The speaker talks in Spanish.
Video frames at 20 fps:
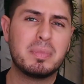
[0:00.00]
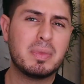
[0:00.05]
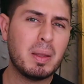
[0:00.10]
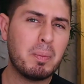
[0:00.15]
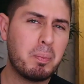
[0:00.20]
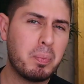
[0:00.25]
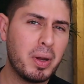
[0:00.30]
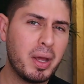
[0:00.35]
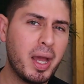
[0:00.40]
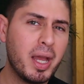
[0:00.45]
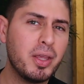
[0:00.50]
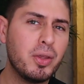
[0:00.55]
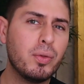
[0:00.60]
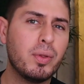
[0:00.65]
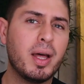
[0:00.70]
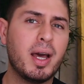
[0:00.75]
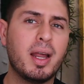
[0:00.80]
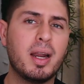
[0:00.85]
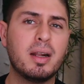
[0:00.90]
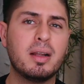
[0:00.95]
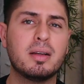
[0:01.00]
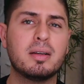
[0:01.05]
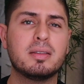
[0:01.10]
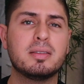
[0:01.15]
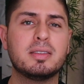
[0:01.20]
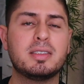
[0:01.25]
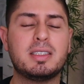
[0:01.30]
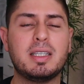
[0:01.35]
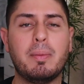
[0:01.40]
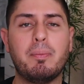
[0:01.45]
te puede
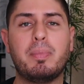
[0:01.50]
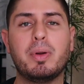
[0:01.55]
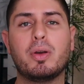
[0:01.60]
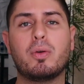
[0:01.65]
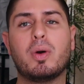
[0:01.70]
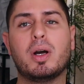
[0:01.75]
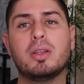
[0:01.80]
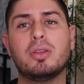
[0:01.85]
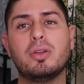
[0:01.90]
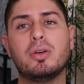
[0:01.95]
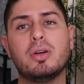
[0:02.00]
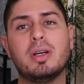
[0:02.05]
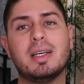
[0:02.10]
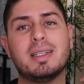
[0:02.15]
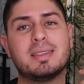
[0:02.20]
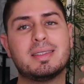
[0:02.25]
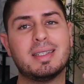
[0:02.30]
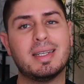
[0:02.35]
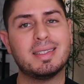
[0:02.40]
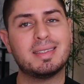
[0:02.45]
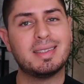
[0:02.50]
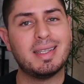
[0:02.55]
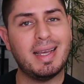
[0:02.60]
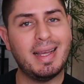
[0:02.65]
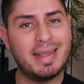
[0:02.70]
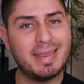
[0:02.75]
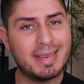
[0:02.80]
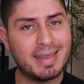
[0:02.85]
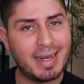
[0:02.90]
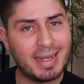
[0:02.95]
ayudar siempre y cuando estés
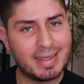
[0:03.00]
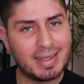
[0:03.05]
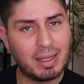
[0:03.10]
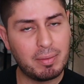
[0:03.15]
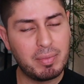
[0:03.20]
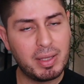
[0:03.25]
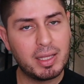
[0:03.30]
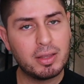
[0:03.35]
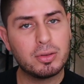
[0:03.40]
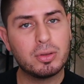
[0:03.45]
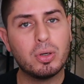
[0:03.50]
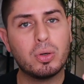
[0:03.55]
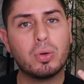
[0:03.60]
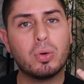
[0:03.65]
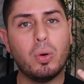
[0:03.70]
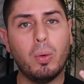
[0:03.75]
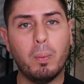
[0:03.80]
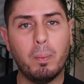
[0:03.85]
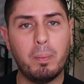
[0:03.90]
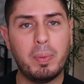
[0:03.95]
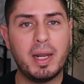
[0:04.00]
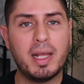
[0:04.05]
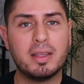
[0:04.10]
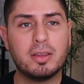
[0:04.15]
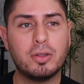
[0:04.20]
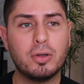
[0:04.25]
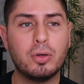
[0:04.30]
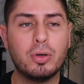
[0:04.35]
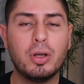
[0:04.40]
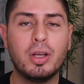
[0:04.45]
en tratamiento
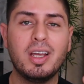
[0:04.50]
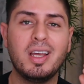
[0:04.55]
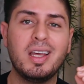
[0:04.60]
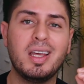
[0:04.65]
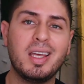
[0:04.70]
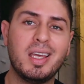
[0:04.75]
completo